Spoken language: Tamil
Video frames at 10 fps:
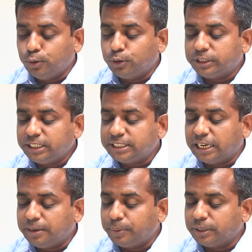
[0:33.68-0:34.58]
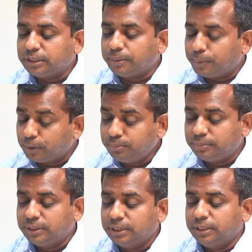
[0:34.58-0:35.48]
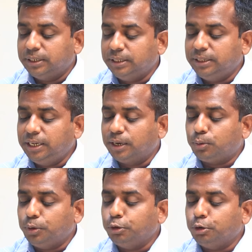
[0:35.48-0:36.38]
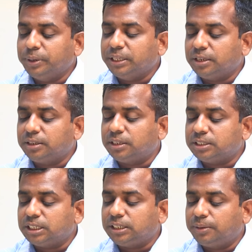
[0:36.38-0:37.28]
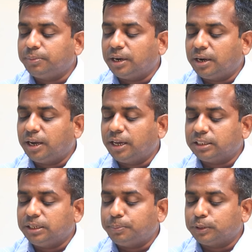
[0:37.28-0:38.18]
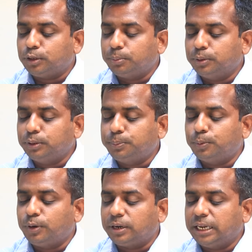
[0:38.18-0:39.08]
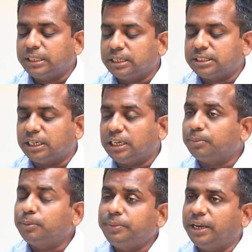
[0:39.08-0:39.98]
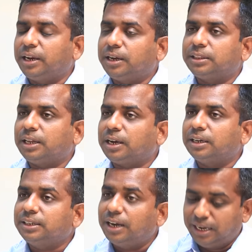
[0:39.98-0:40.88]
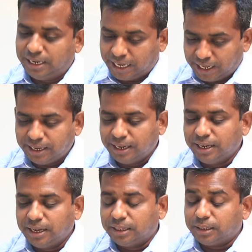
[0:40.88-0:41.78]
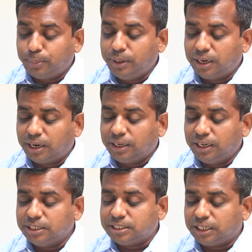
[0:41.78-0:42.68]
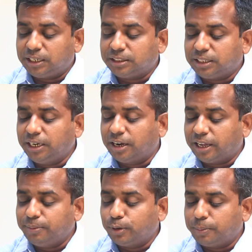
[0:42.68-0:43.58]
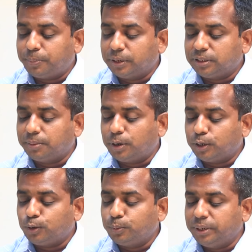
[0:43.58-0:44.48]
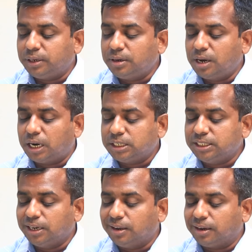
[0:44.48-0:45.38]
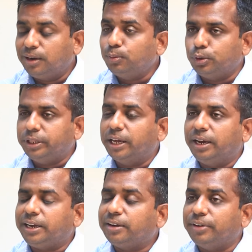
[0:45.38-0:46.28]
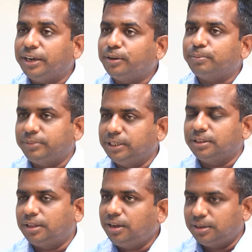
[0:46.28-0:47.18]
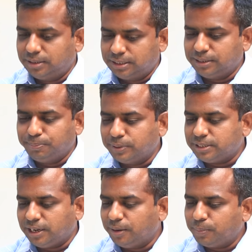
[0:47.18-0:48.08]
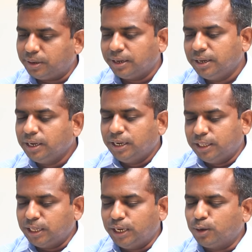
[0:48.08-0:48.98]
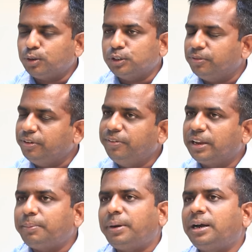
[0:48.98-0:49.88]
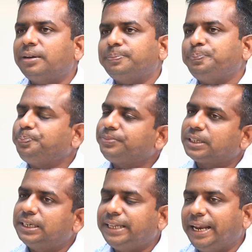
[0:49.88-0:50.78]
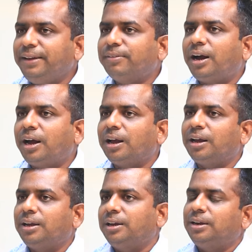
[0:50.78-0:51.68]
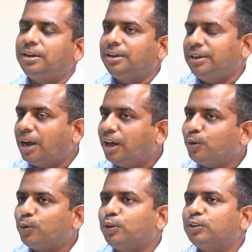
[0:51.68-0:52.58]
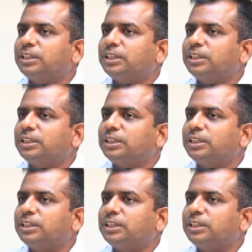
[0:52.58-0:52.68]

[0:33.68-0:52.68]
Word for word: முன்னிறுத்தி செயல்படுத்தப்படும் இந்திய குடியுரிமை திருத்தச் சட்டம் ரெண்டாயிரத்தி பத்தொன்பது போன்ற எந்த சட்டமும் ஏற்கத்தக்கது அல்ல தமிழ்நாட்டில் இச்சட்டத்தை நடைமுறைப்படுத்த மாட்டோம் என்று ஆட்சியாளர்கள் உறுதியளிக்க வேண்டும் இதுதான் சிம்பிள் ஸ்டேட்மெண்ட் இதை இன்னும் கொஞ்சம் விவரமாக தெளிவாக யார் கொண்டு